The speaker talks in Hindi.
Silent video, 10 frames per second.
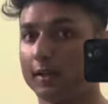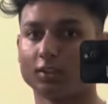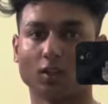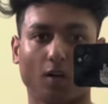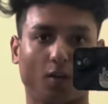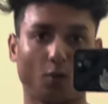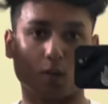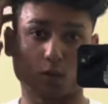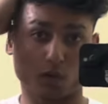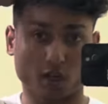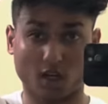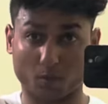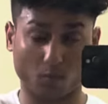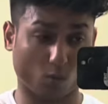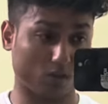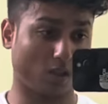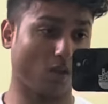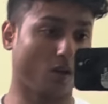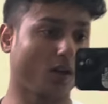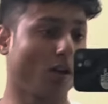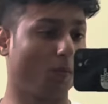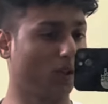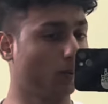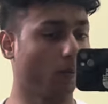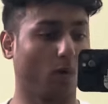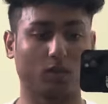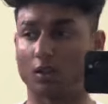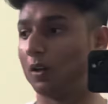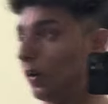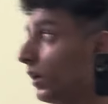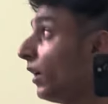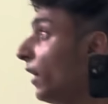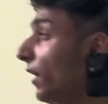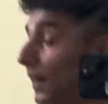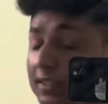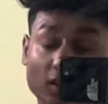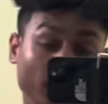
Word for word: एक शावर लूँगा क्योंकि गर्मी बहुत ज़्यादा हो रही घमस भी बहुत ज़्यादा हो रही एसी